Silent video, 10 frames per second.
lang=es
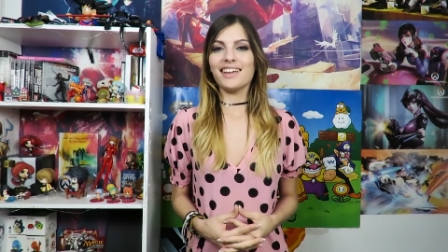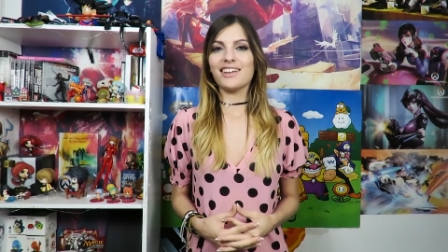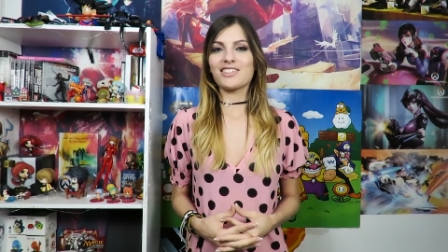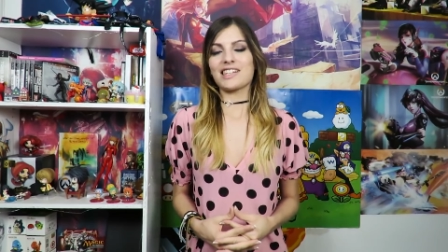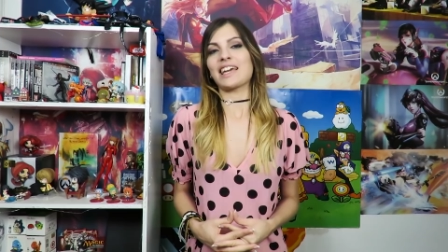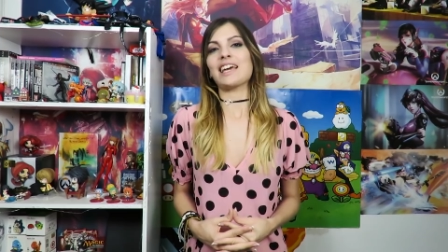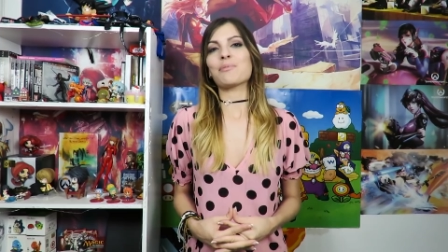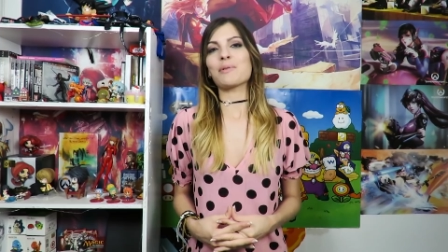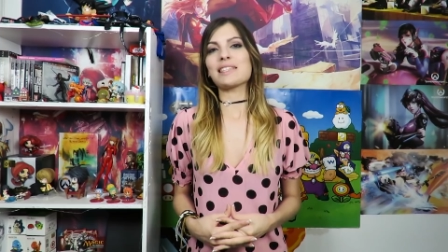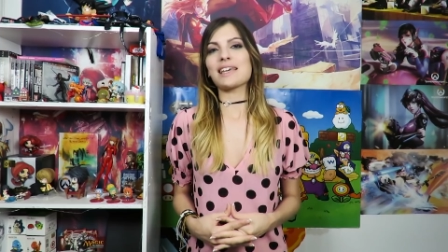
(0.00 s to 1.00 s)
Y no sé, quería
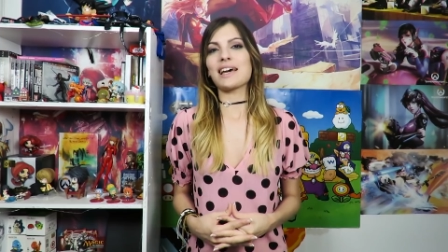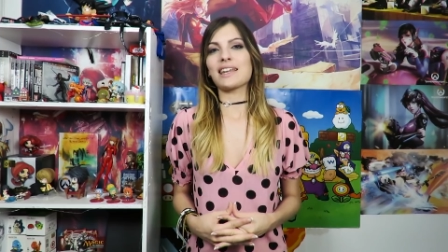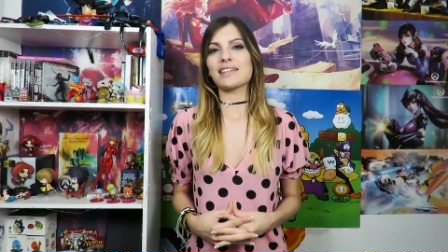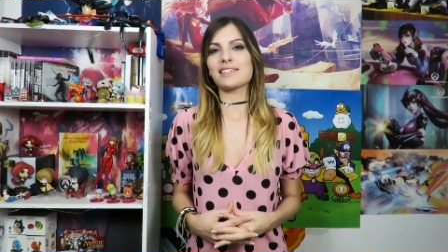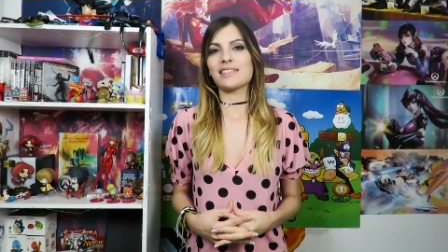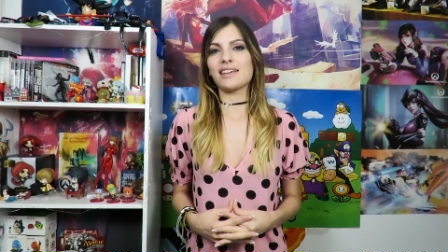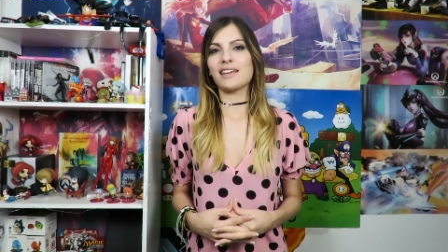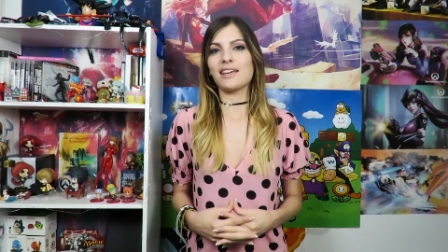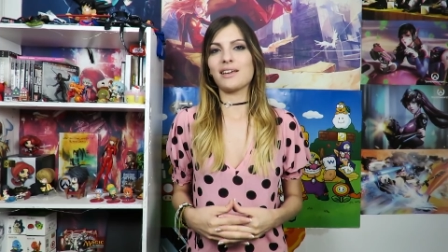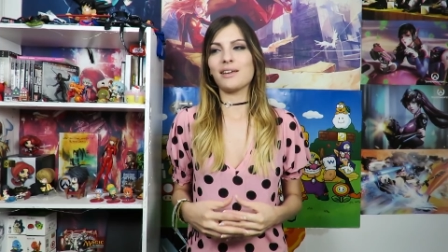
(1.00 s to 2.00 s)
aprovechar
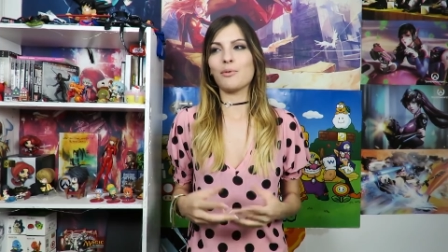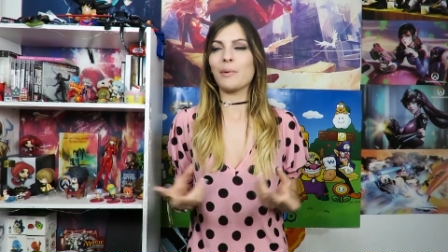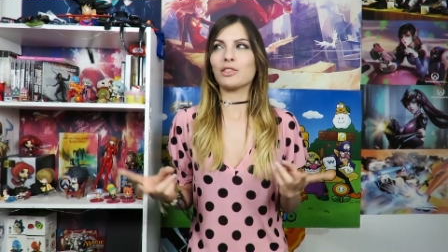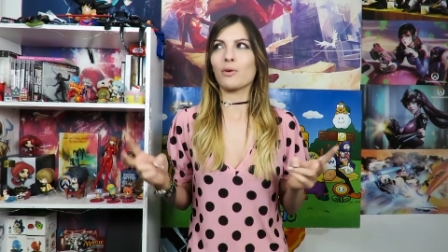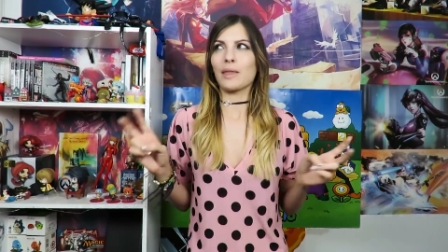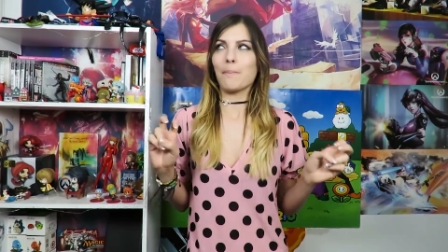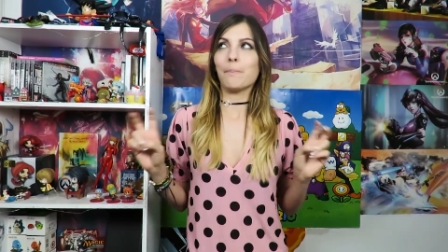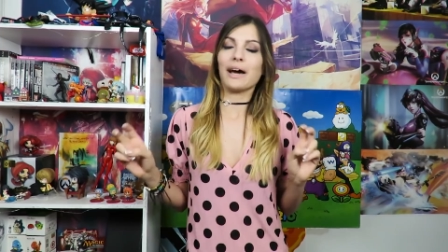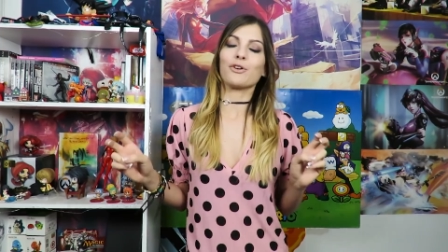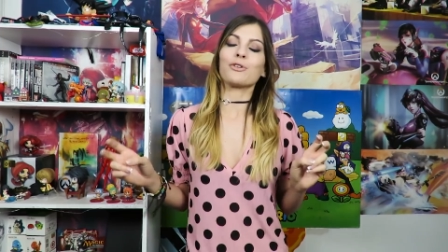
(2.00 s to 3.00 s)
este momento de
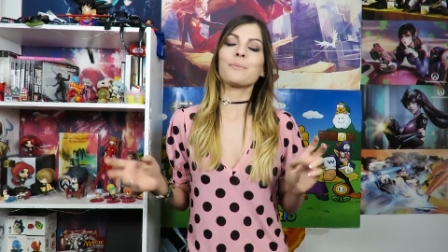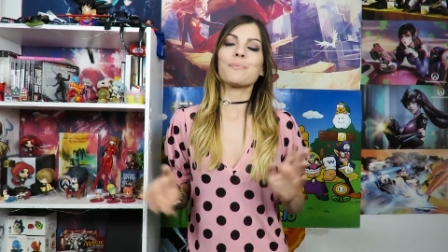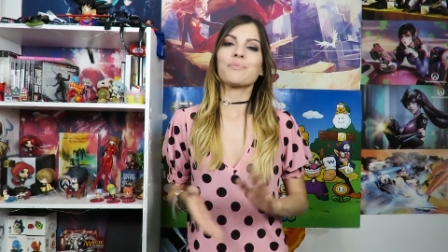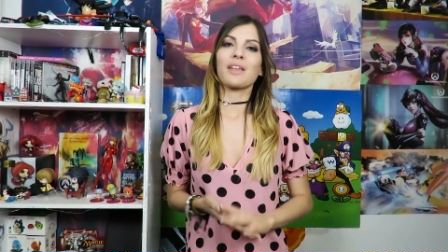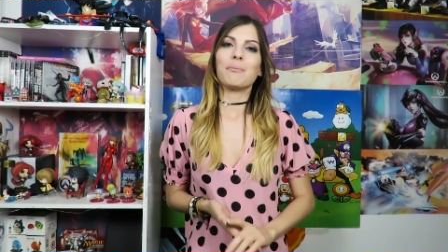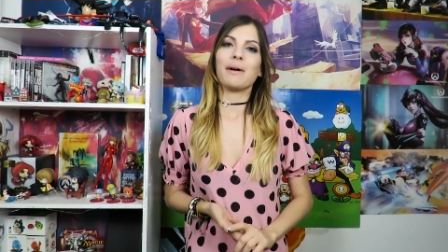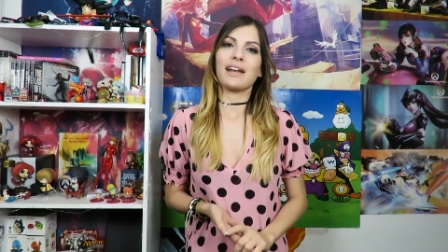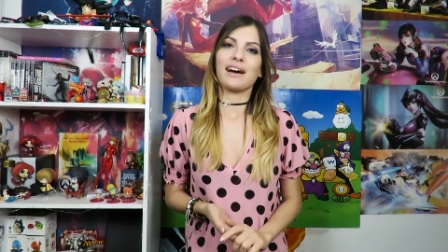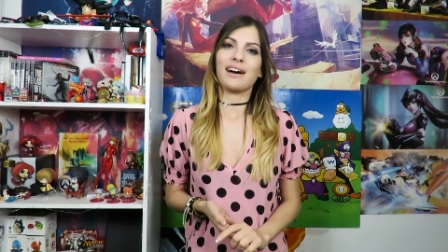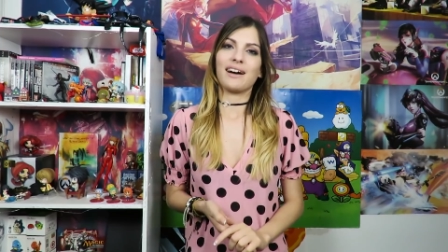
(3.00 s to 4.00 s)
parón
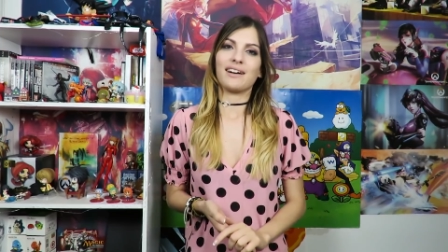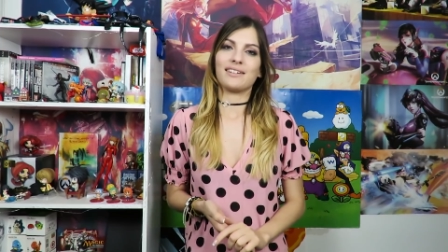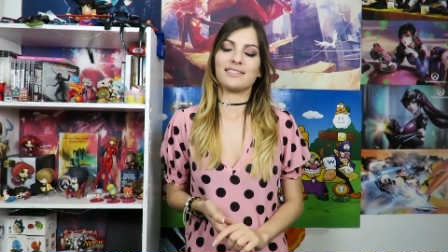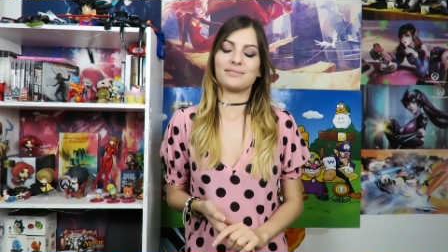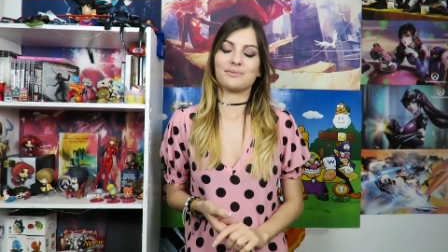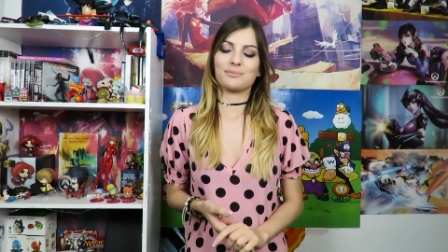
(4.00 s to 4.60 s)
para,